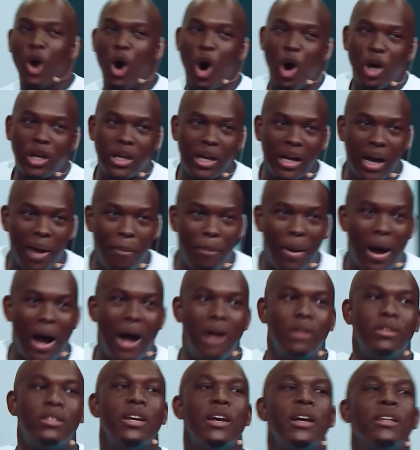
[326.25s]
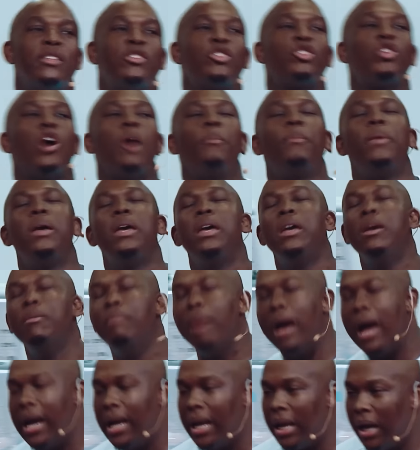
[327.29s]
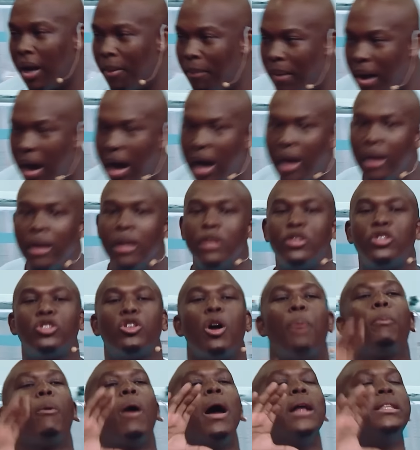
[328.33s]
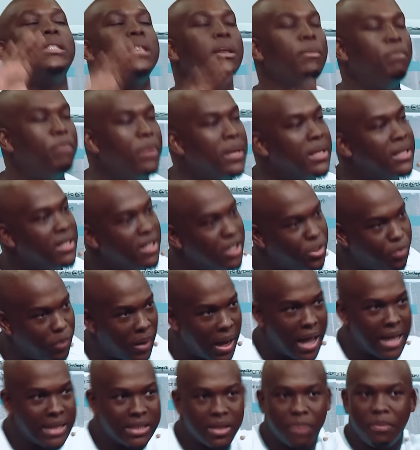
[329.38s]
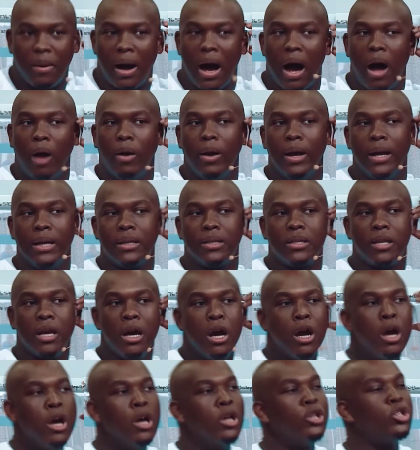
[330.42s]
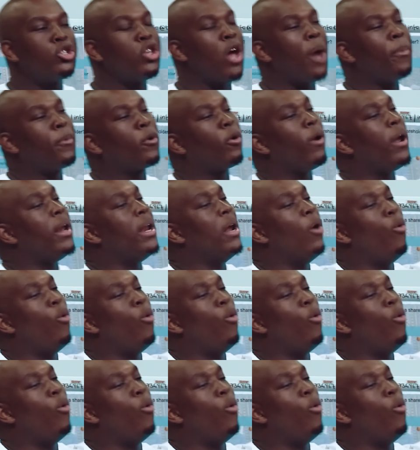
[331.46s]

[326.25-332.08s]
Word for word: de parler de ça. Arrêtez d'envoyer des emails à ce sujet. Arrêtez d'écrire des business plans. Arrêtez de créer